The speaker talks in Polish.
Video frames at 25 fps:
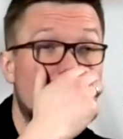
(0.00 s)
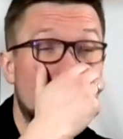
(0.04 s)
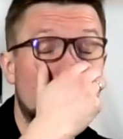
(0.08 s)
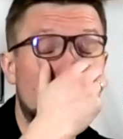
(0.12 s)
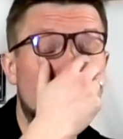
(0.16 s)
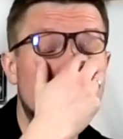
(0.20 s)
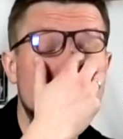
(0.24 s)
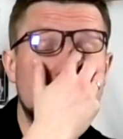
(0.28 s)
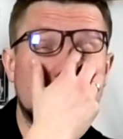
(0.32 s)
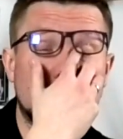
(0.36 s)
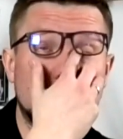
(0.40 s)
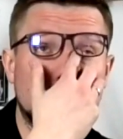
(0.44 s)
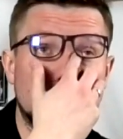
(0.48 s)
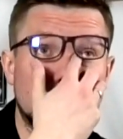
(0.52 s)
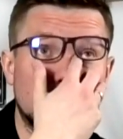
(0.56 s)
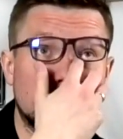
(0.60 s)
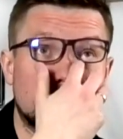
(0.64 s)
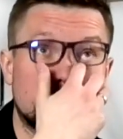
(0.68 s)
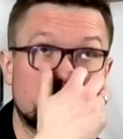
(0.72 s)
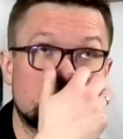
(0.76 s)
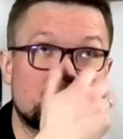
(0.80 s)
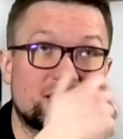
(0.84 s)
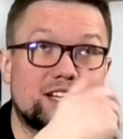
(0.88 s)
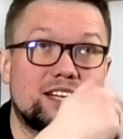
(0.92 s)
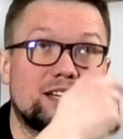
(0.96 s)
bo niektóre
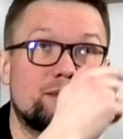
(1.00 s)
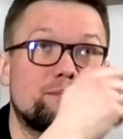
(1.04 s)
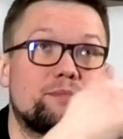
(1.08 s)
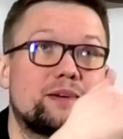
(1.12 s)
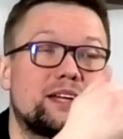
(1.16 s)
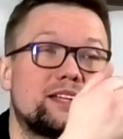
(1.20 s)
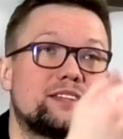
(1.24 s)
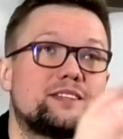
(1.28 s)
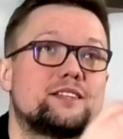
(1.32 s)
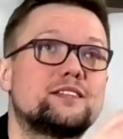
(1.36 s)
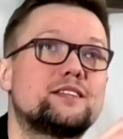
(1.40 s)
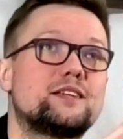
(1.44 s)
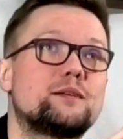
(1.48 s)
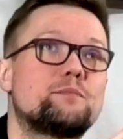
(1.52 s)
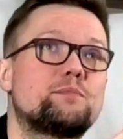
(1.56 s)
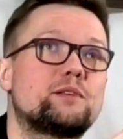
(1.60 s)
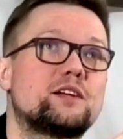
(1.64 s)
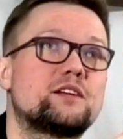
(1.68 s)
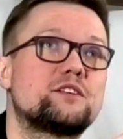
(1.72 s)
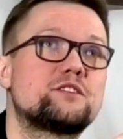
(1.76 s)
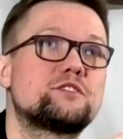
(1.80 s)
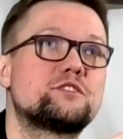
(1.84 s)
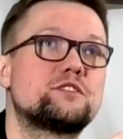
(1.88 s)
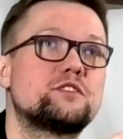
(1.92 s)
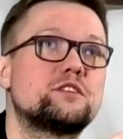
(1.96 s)
też elementy tej
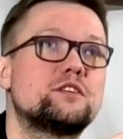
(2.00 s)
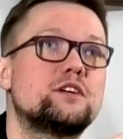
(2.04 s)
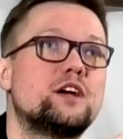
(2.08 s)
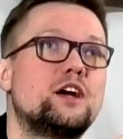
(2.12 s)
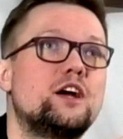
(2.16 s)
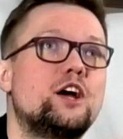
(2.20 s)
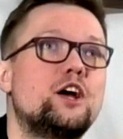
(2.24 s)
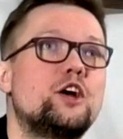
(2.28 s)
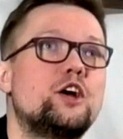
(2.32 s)
planszy